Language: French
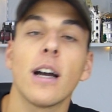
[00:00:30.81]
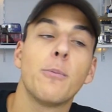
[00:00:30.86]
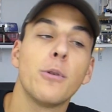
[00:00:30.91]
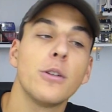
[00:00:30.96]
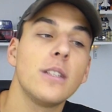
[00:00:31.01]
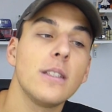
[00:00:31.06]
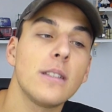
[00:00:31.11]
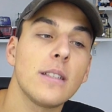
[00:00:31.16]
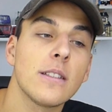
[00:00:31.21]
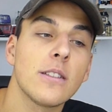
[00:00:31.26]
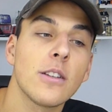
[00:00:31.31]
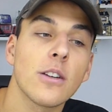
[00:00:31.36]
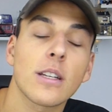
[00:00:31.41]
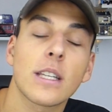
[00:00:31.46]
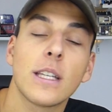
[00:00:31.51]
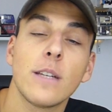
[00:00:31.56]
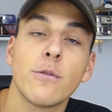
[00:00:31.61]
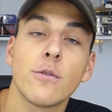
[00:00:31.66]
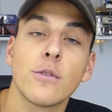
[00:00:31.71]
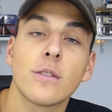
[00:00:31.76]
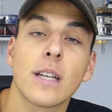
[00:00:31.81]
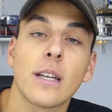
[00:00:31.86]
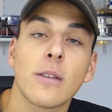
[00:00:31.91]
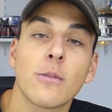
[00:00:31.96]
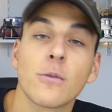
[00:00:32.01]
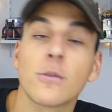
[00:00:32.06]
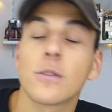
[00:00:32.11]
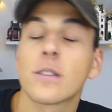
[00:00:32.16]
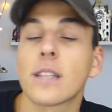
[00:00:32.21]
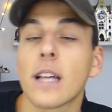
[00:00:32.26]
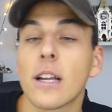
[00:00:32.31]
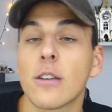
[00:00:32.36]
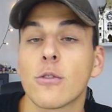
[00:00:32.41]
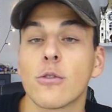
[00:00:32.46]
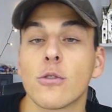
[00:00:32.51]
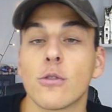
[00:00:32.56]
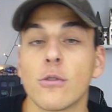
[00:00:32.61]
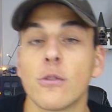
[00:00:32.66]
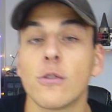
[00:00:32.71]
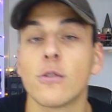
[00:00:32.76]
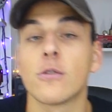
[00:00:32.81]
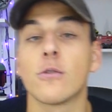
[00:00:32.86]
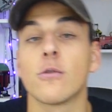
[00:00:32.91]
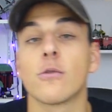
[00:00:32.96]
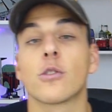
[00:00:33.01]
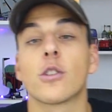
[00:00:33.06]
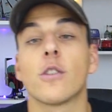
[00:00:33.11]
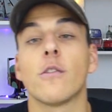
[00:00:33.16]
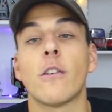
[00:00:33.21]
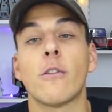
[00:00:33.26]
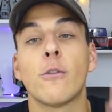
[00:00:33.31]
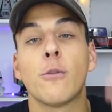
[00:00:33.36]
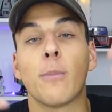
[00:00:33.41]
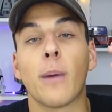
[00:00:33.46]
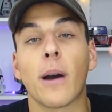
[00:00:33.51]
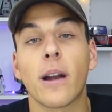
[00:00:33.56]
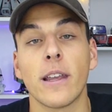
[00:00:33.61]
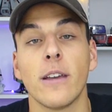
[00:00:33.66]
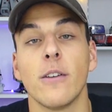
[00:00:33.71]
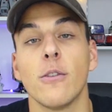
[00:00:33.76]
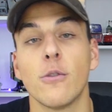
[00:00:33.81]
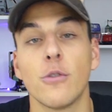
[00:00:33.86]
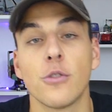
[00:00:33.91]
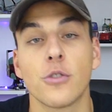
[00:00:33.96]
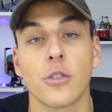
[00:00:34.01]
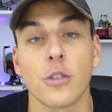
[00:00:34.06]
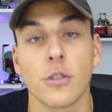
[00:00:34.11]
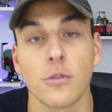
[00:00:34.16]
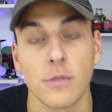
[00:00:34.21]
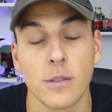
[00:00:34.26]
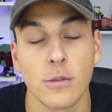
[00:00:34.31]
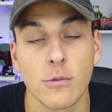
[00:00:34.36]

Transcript: Petit teaser qui vous annonce quelque chose dont je vais vous parler aujourd'hui,